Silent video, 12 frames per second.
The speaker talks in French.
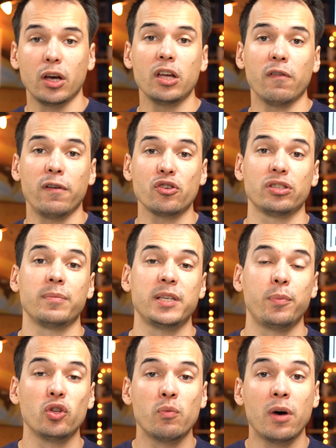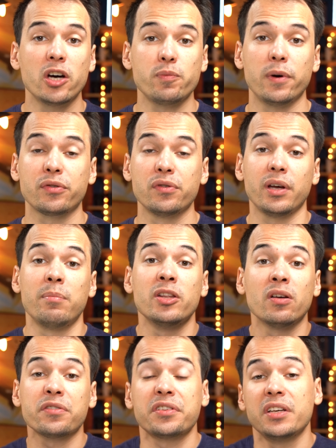Et enfin, chose un petit peu dommage, parce que ça
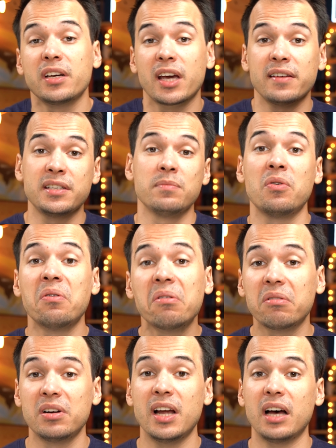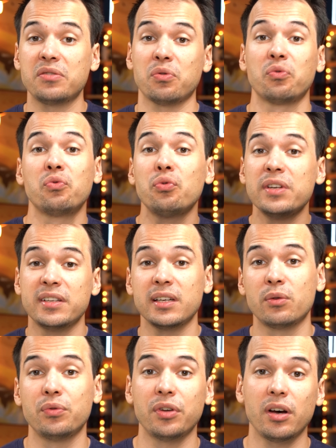maintenant c'est quasiment là sur tous les
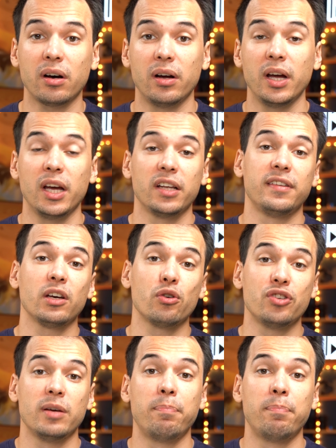écouteurs, c'est que j'ai